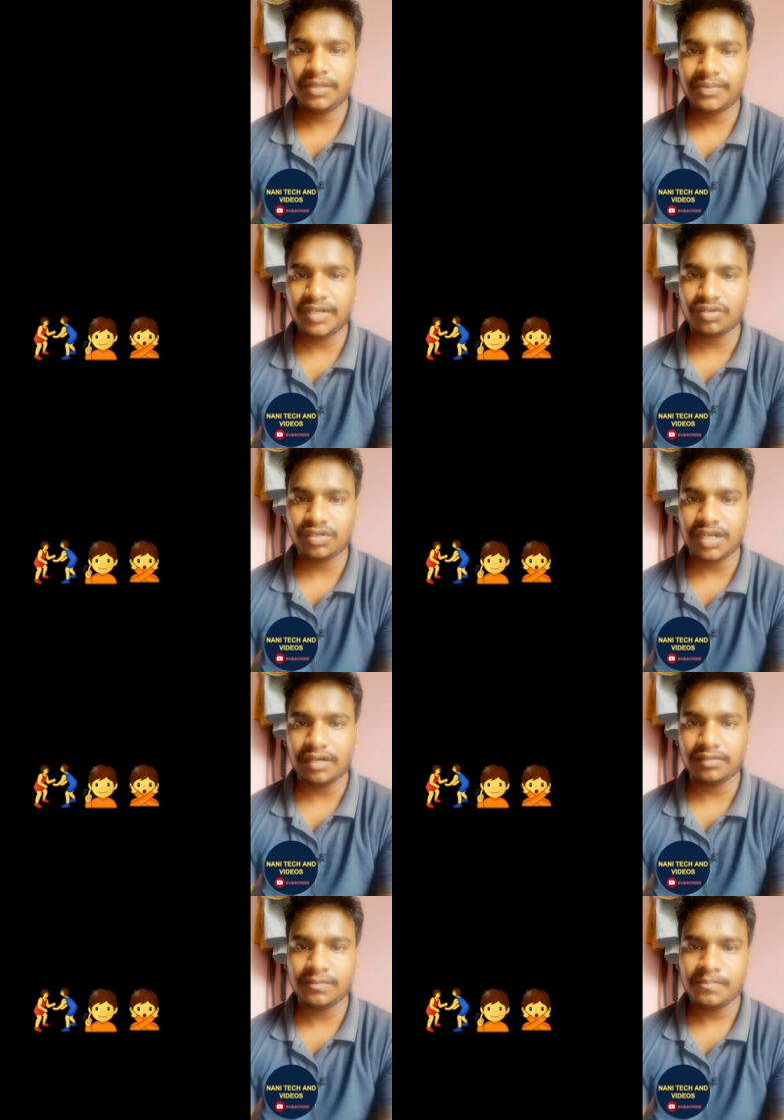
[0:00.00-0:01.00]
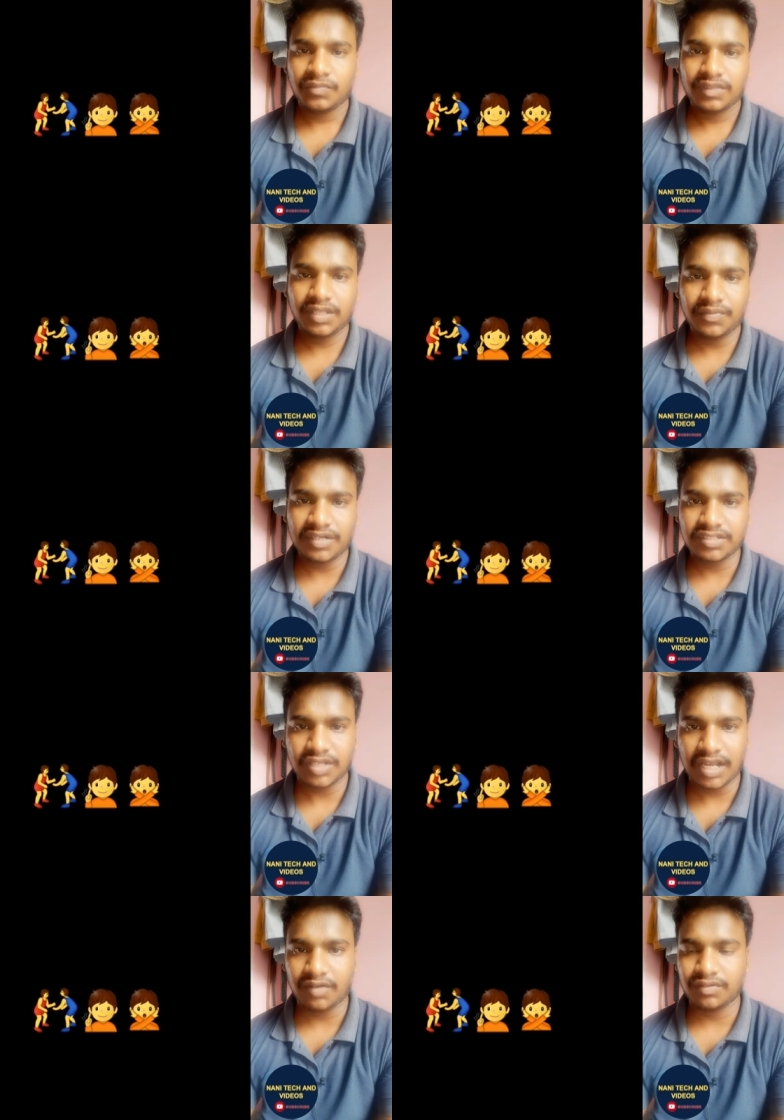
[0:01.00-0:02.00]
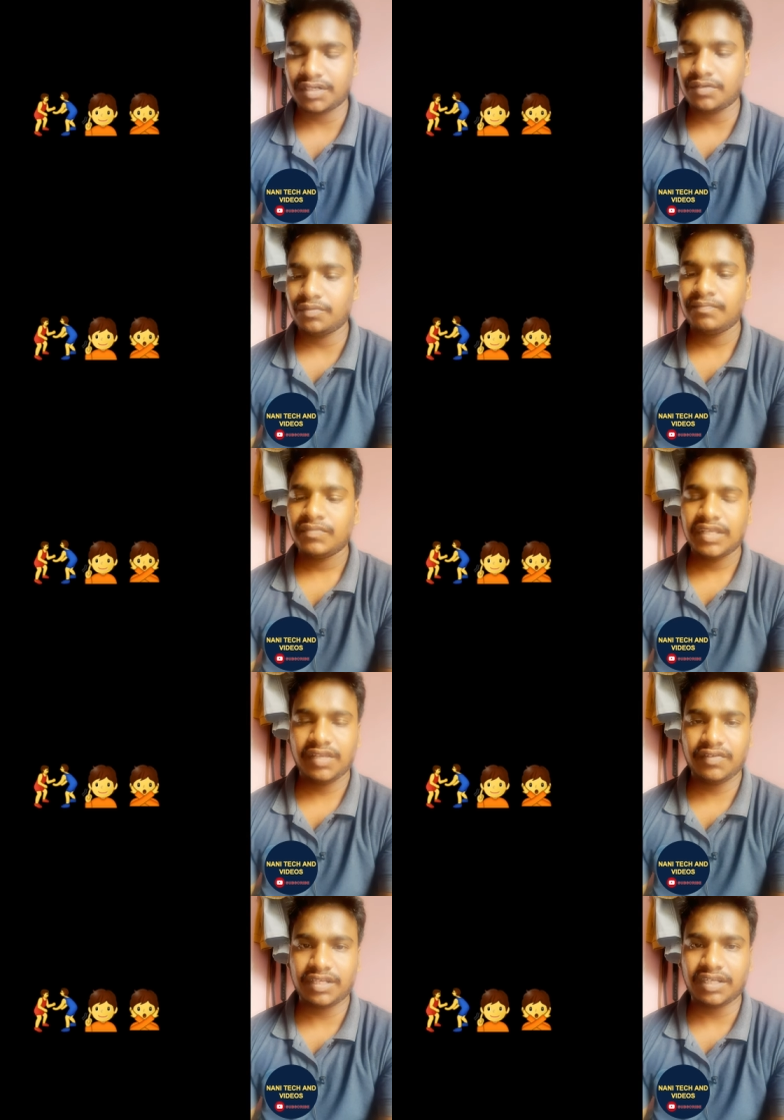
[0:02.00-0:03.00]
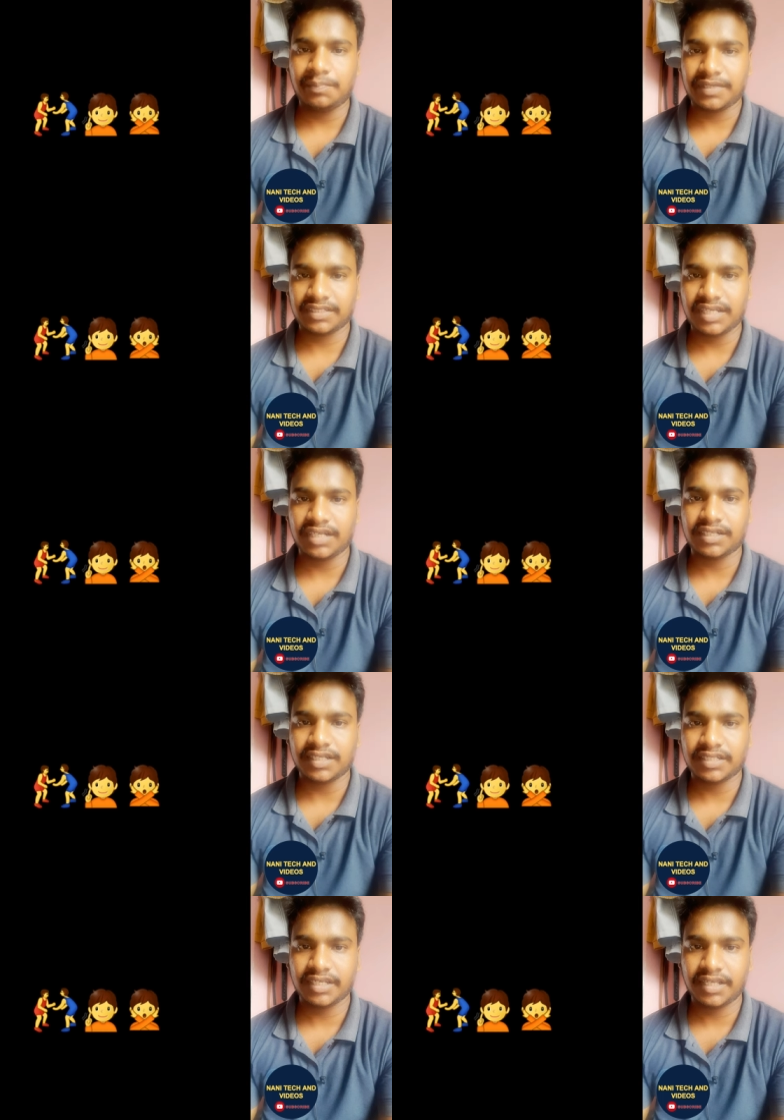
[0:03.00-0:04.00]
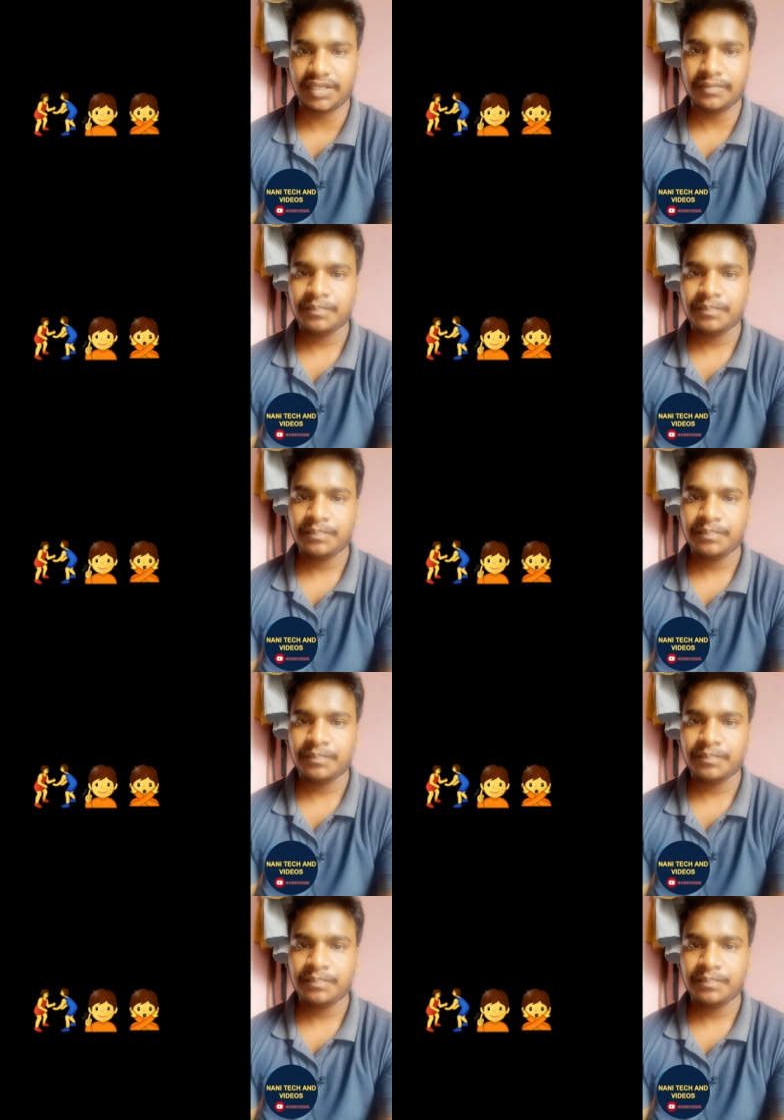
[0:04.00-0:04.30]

నీ ఫ్రెండ్ ఉన్నాడు నీ ఫ్రెండ్స్తో ఎలా ఉంటావు ఈ విధంగా పర్సనాలిటీ టెస్ట్ని